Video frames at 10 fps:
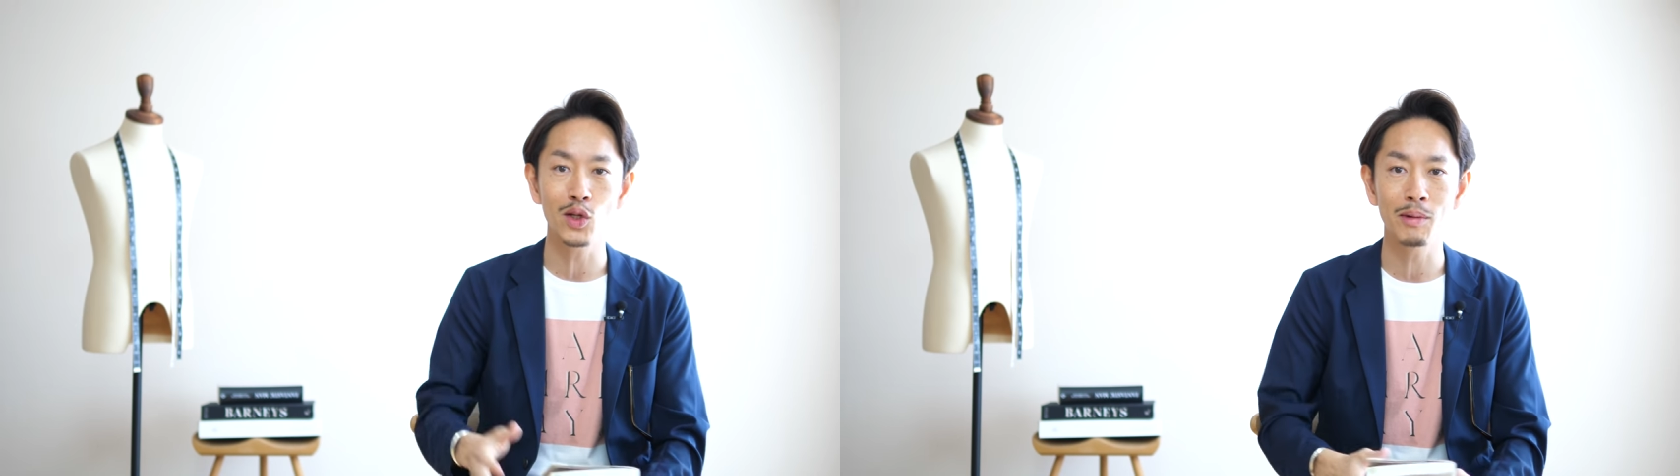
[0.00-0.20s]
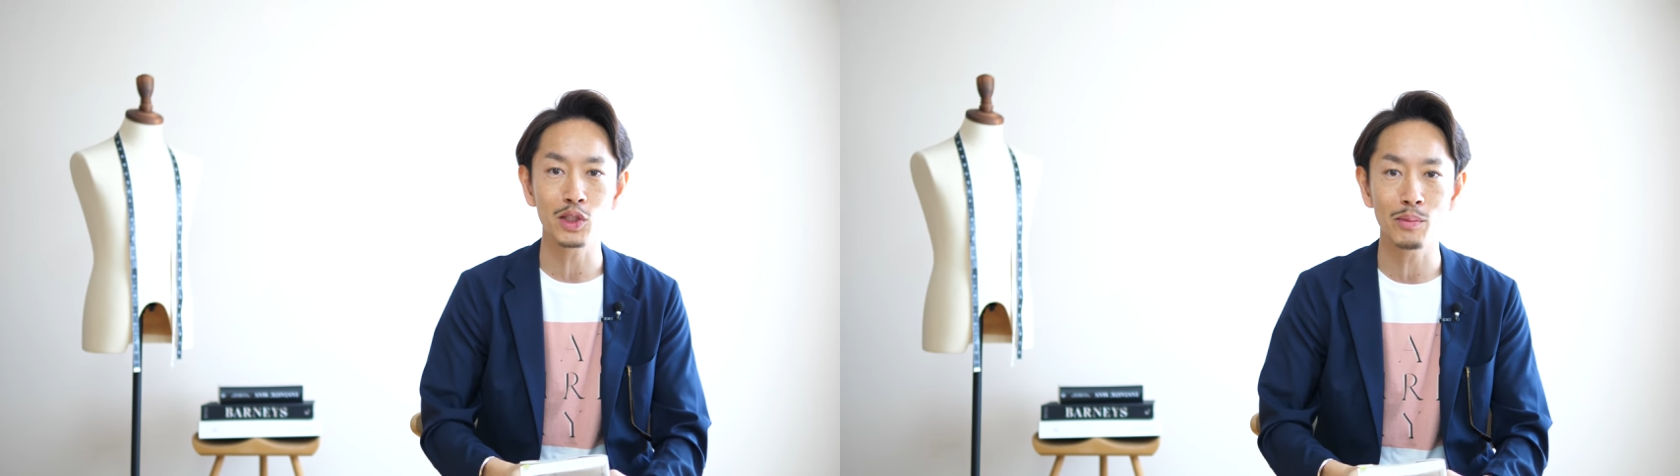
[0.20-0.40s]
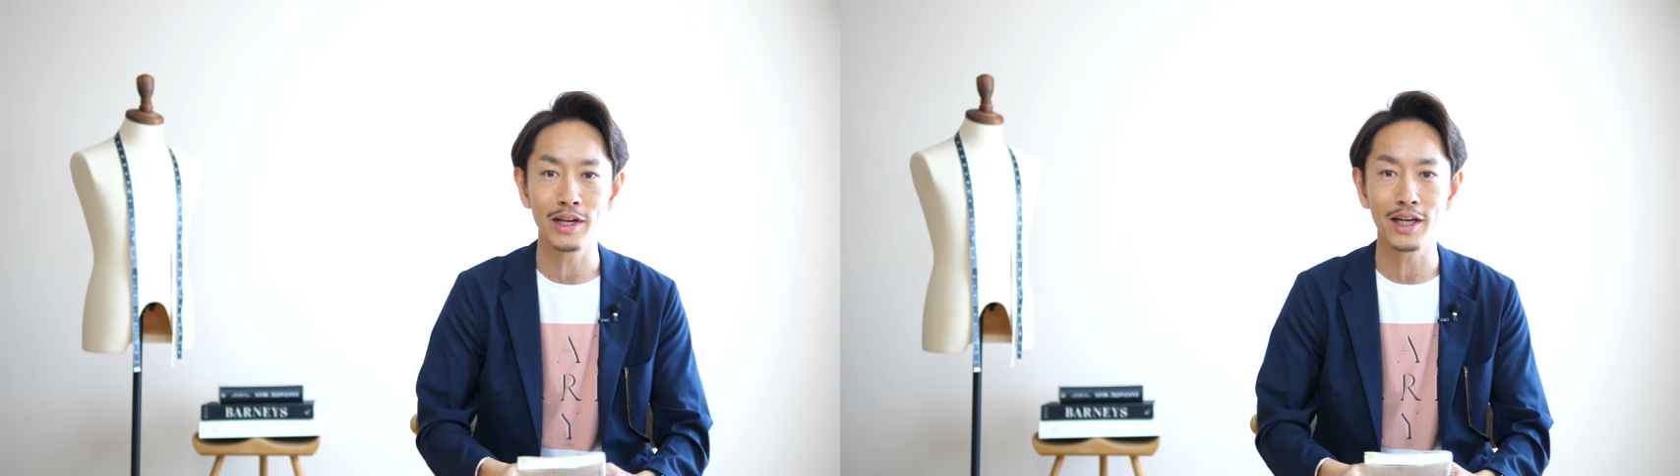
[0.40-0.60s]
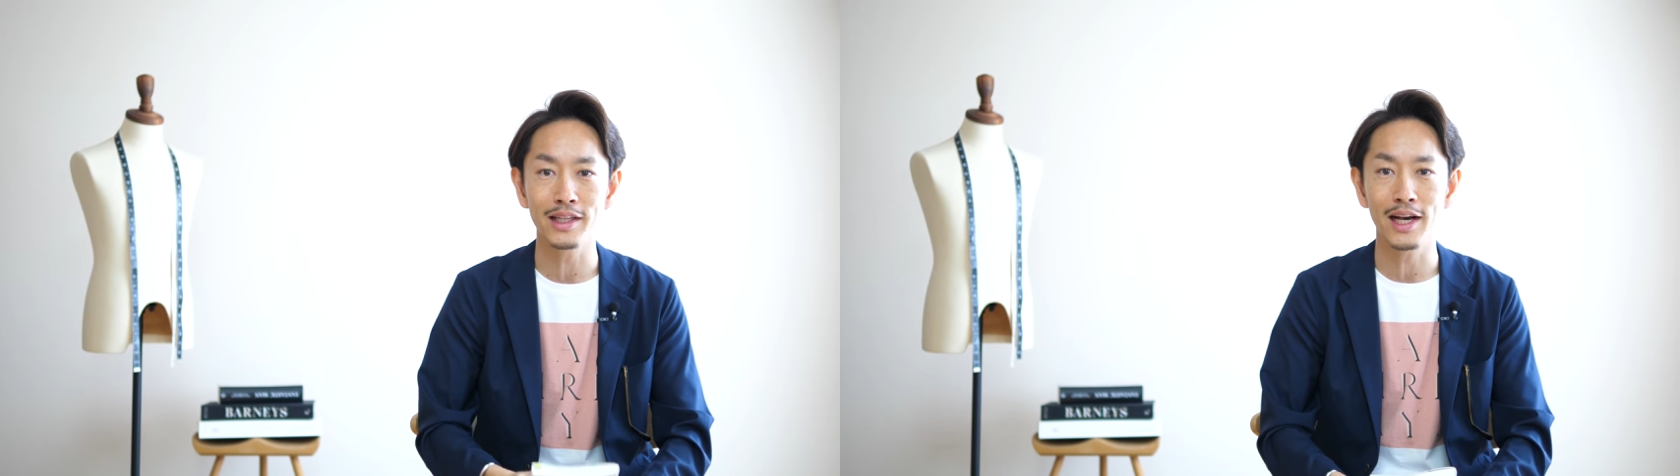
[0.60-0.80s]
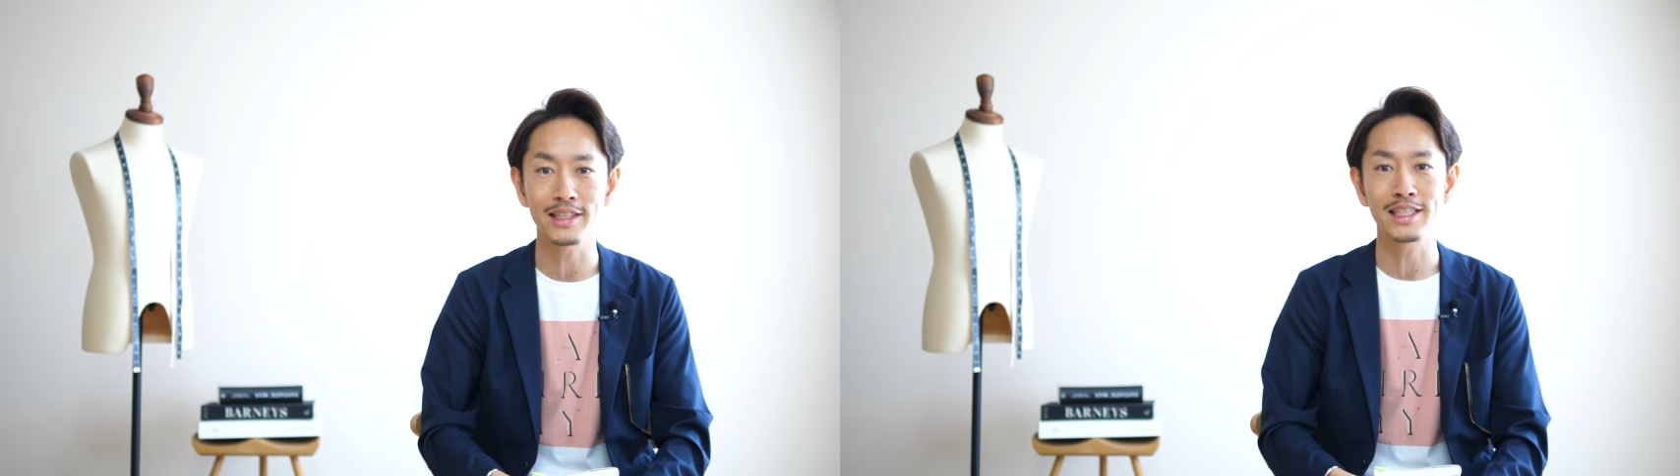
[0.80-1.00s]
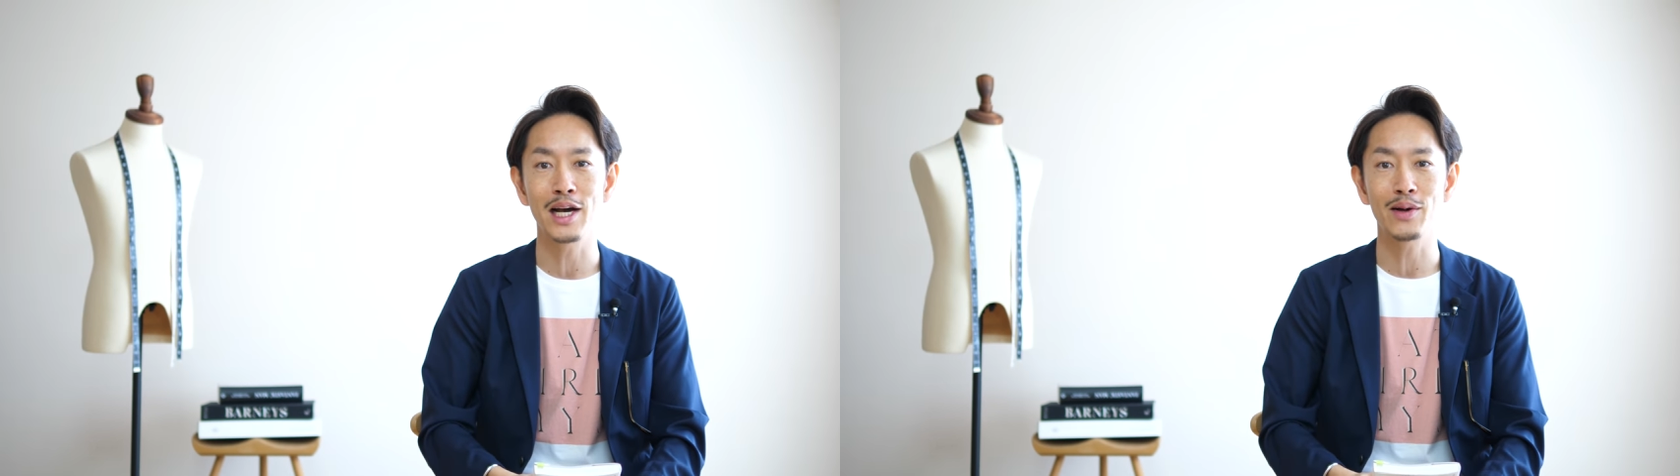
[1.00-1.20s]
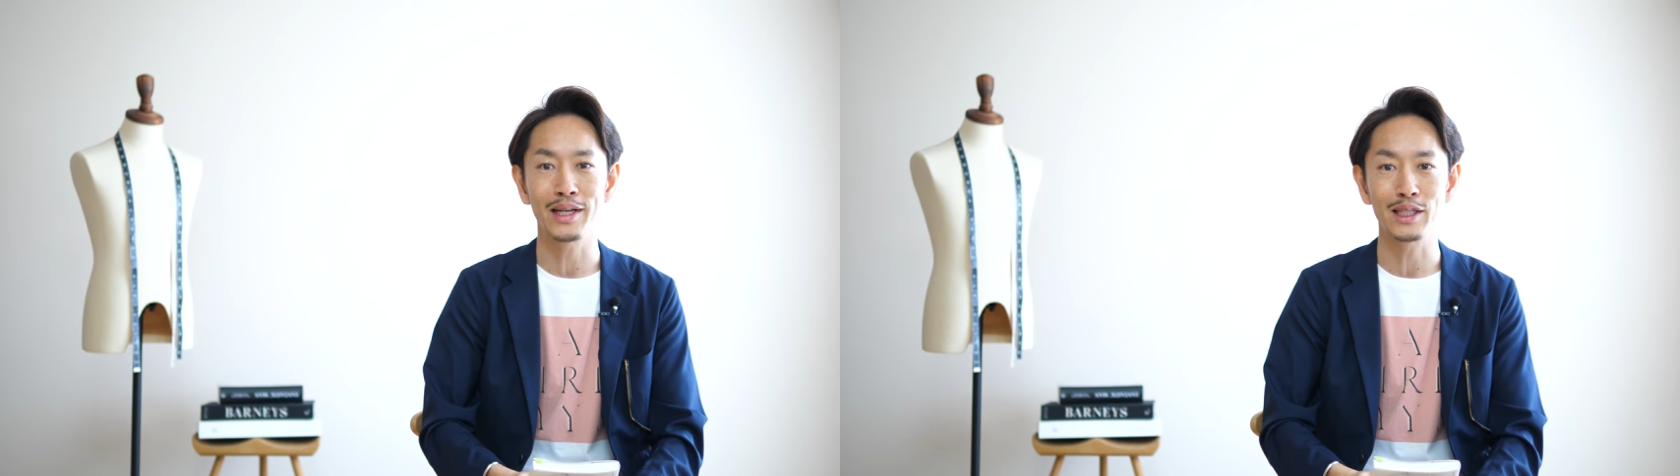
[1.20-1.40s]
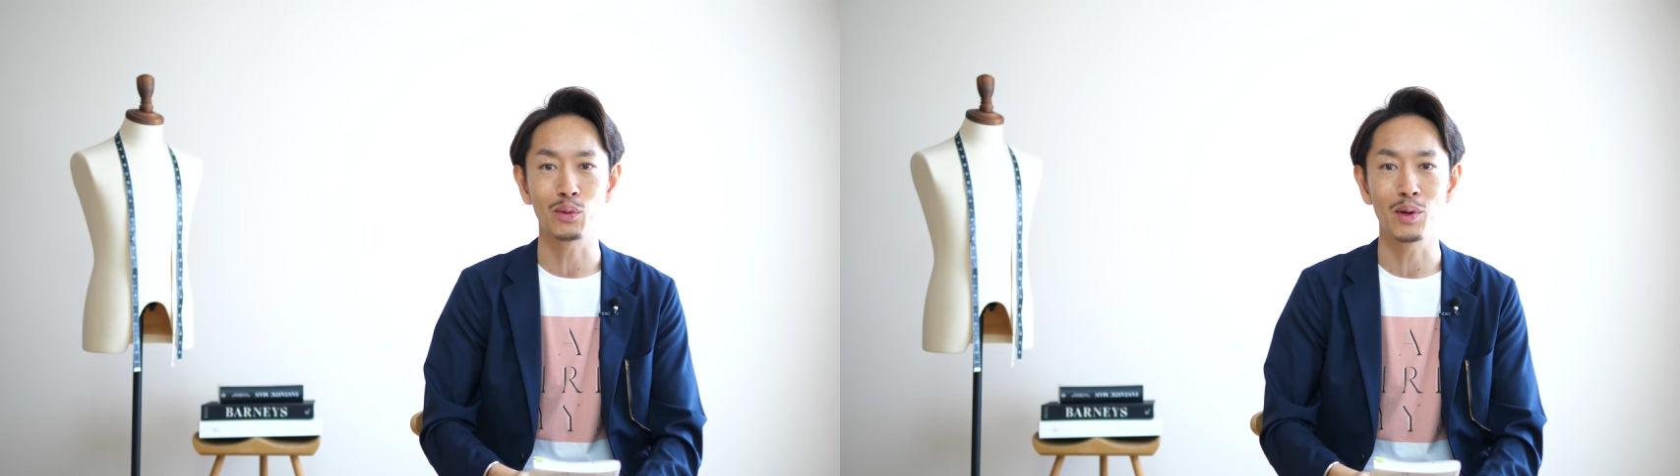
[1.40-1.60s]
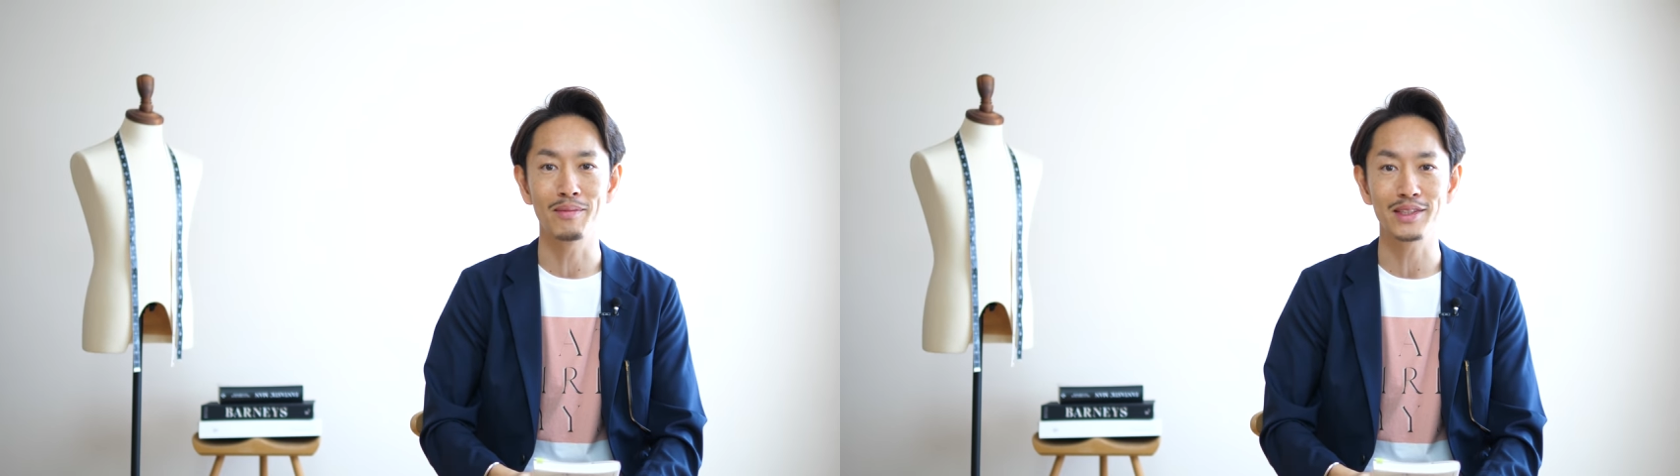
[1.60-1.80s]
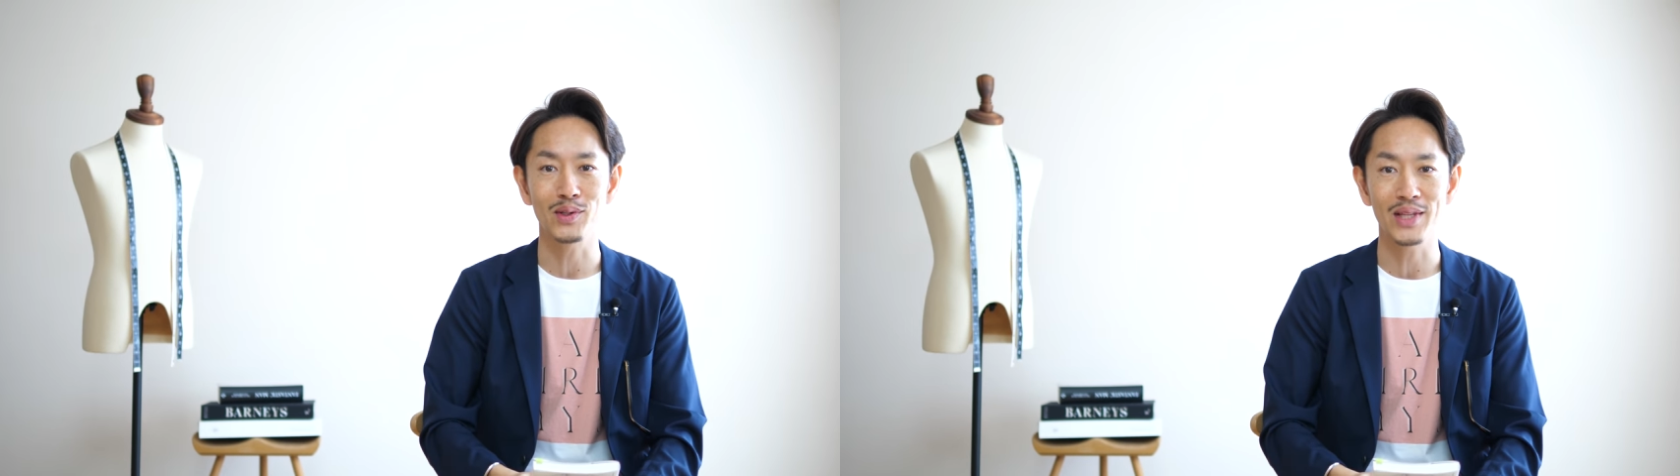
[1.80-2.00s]
のまとまり方が違うかなと思
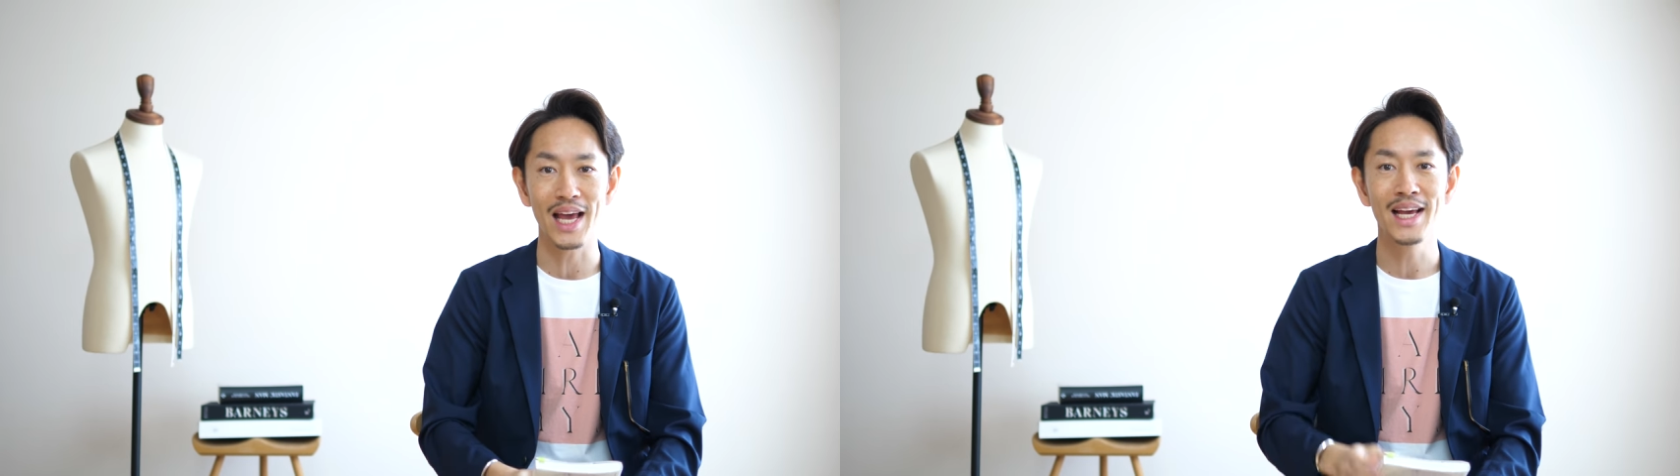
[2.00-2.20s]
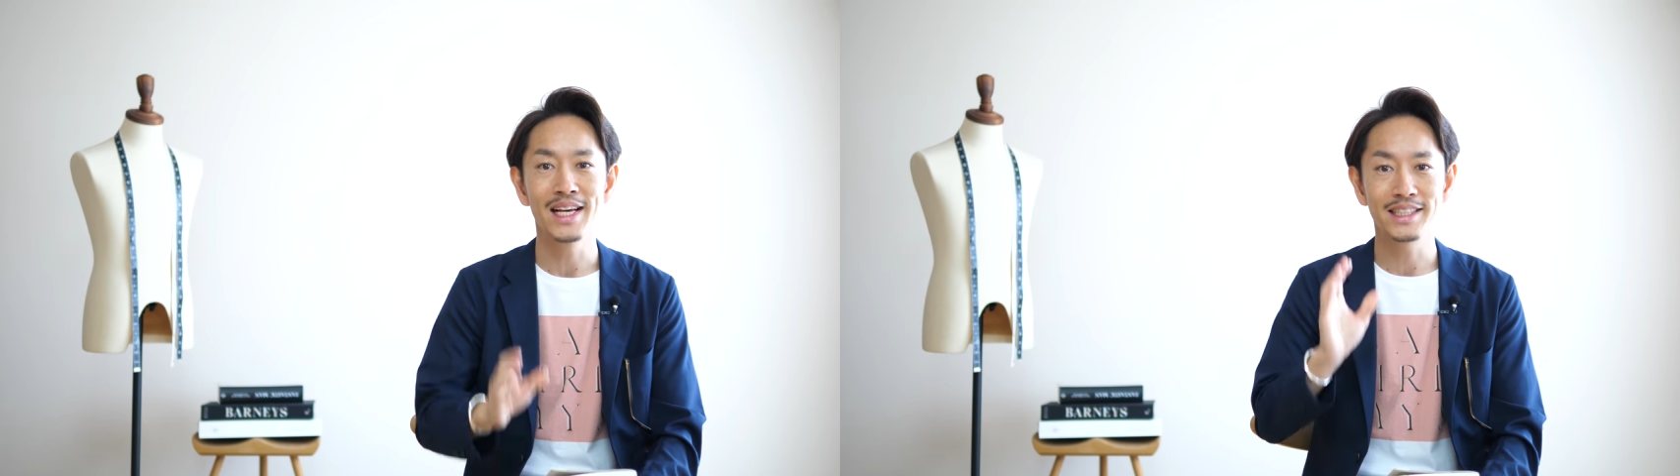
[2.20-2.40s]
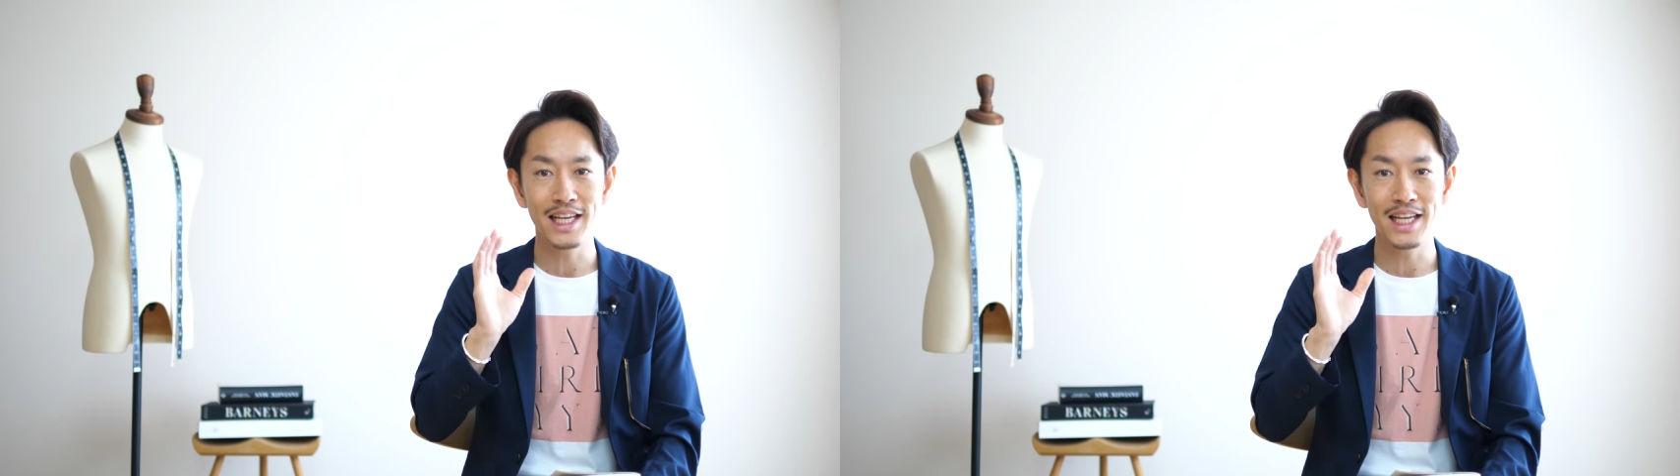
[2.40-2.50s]
いますので